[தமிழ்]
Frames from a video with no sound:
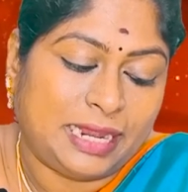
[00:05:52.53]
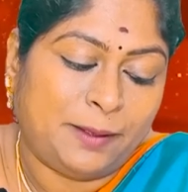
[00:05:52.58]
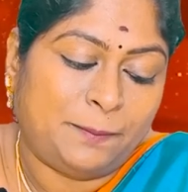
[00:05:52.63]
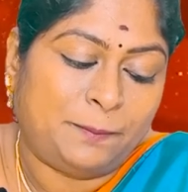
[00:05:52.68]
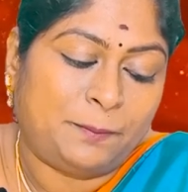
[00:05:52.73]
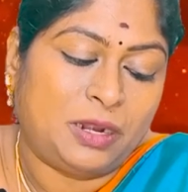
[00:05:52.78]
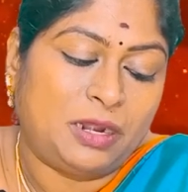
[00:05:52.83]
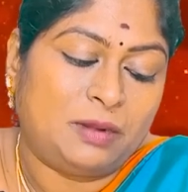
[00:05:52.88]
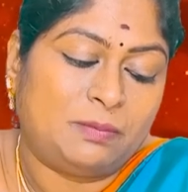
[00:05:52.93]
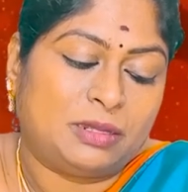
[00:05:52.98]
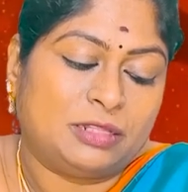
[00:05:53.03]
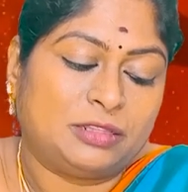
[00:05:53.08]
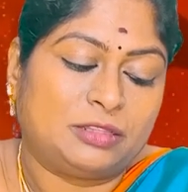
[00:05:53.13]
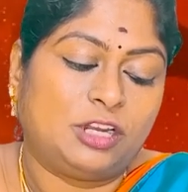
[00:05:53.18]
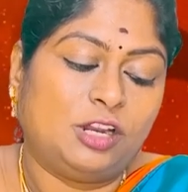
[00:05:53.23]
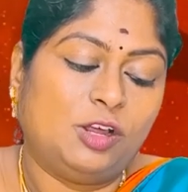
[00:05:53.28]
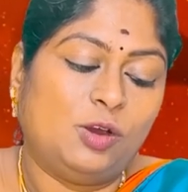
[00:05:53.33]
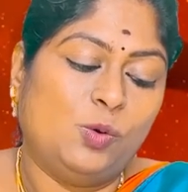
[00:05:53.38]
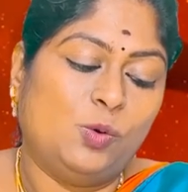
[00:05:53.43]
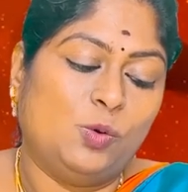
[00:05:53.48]
ஏப்ரல்
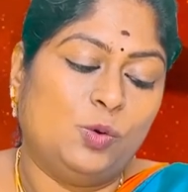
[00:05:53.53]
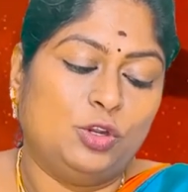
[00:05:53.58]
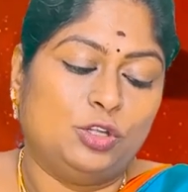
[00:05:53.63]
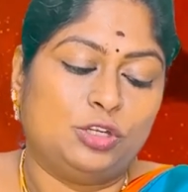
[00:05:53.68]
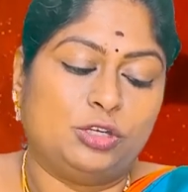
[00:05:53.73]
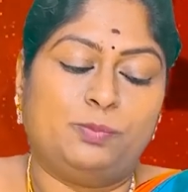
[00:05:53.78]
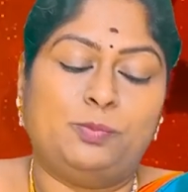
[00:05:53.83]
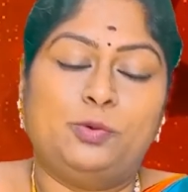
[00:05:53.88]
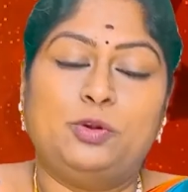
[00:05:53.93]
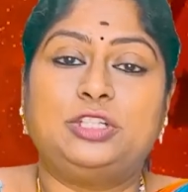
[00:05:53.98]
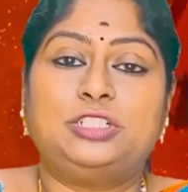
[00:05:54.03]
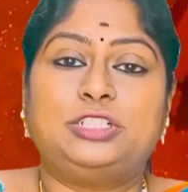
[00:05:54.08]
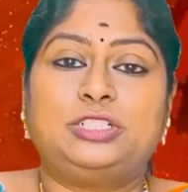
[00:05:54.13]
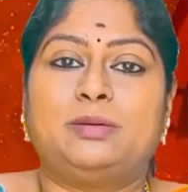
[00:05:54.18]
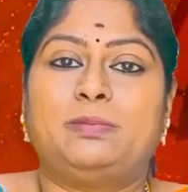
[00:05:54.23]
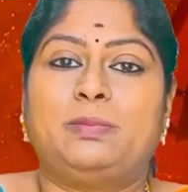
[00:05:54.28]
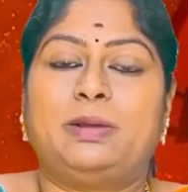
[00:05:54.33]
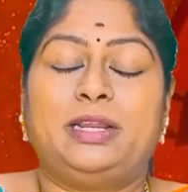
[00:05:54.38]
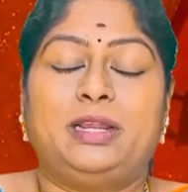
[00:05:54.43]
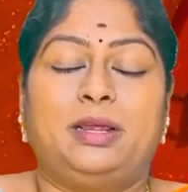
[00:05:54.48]
மந்தில் உங்களுக்கு பிடிச்ச
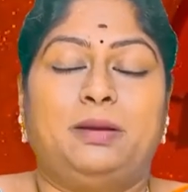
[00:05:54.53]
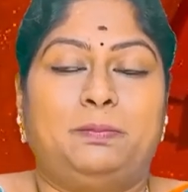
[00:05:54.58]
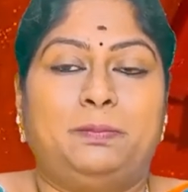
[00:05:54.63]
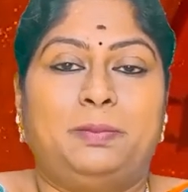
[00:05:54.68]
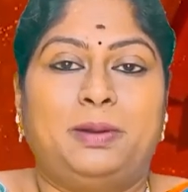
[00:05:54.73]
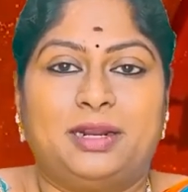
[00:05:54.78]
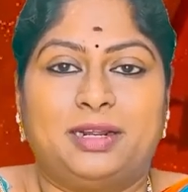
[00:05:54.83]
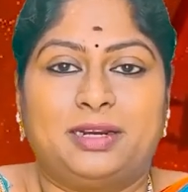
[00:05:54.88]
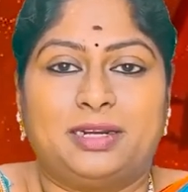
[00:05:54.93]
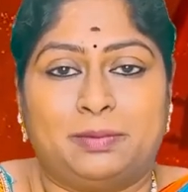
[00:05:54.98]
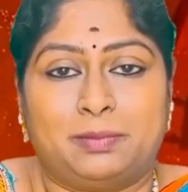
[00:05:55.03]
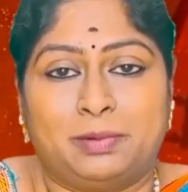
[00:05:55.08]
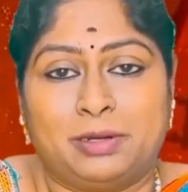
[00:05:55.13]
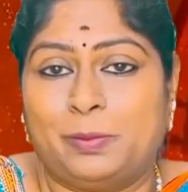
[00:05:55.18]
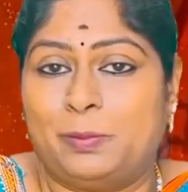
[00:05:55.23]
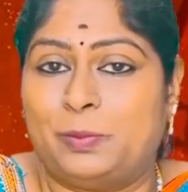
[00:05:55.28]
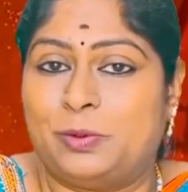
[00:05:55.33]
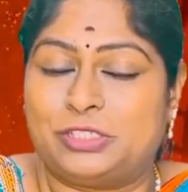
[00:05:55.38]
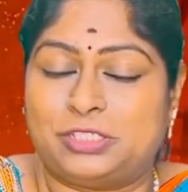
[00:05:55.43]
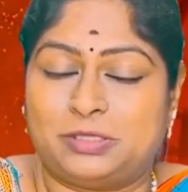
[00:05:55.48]
மாதிரி அப்பாடா
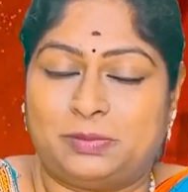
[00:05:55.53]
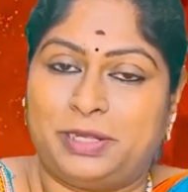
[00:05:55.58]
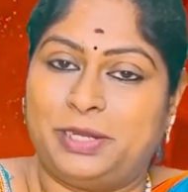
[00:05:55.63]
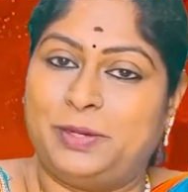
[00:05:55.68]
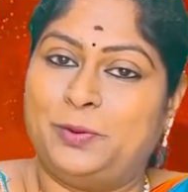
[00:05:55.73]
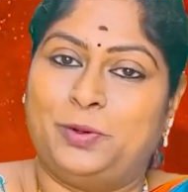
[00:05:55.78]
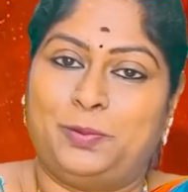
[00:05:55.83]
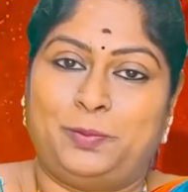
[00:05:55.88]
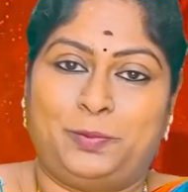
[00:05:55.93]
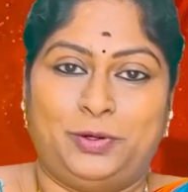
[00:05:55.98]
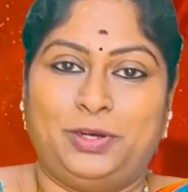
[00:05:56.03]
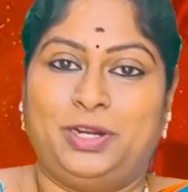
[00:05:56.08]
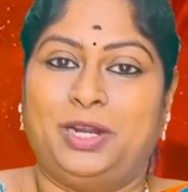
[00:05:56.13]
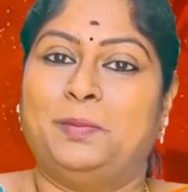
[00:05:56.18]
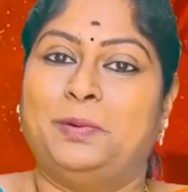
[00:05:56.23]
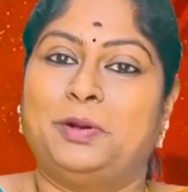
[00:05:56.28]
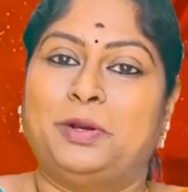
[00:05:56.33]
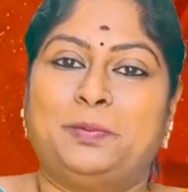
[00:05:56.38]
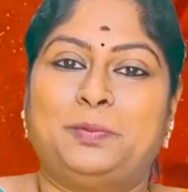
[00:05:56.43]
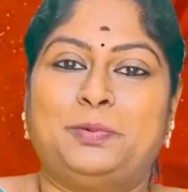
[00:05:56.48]
நமக்கு பிடிச்ச மாதிரி ஒரு பொண்ணு
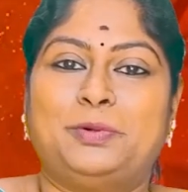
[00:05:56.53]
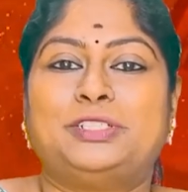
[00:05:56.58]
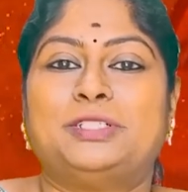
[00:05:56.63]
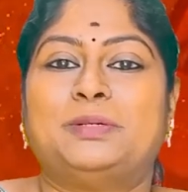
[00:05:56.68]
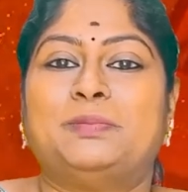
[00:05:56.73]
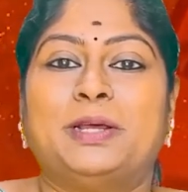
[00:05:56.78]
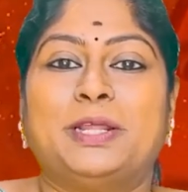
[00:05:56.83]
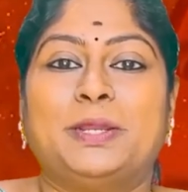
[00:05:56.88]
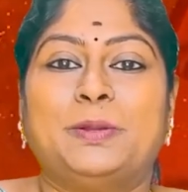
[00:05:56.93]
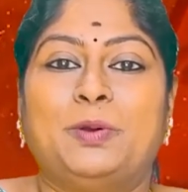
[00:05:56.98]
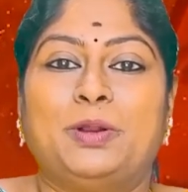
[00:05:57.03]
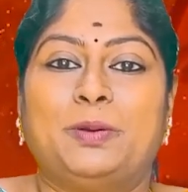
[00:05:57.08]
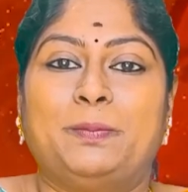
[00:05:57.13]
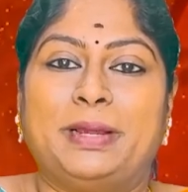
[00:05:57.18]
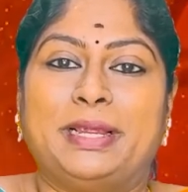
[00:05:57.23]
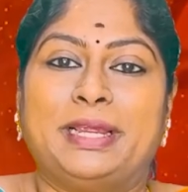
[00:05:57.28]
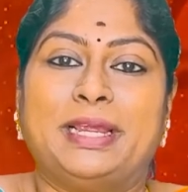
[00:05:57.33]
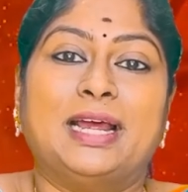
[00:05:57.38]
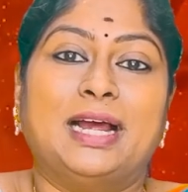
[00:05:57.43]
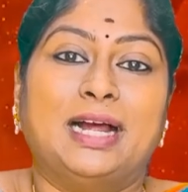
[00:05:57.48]
நமக்கு பிடிச்ச மாதிரி ஒரு
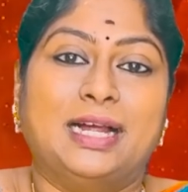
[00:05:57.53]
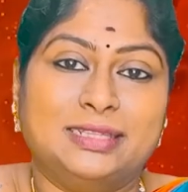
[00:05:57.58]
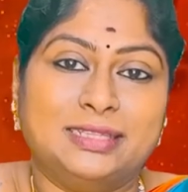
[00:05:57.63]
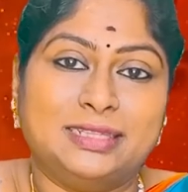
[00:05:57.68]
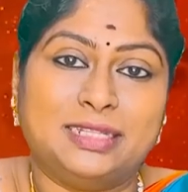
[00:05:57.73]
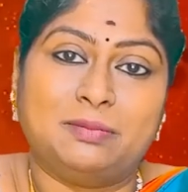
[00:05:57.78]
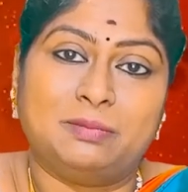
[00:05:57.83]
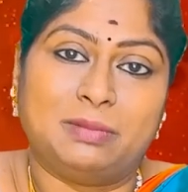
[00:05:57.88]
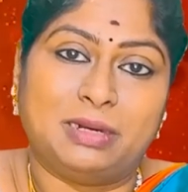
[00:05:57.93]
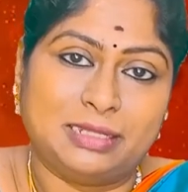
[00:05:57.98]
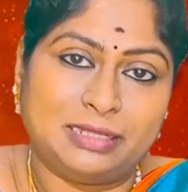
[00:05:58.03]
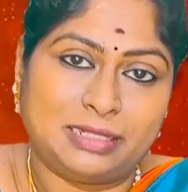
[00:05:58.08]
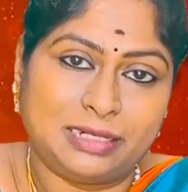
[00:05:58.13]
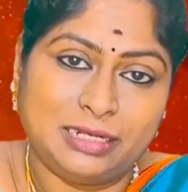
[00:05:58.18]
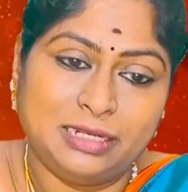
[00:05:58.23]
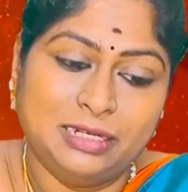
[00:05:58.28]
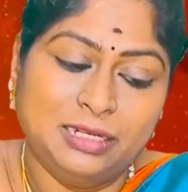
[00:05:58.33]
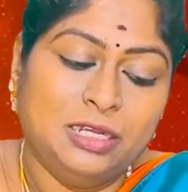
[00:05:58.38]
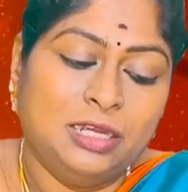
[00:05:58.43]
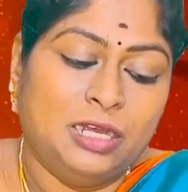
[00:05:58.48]
பையன் அந்த மாதிரி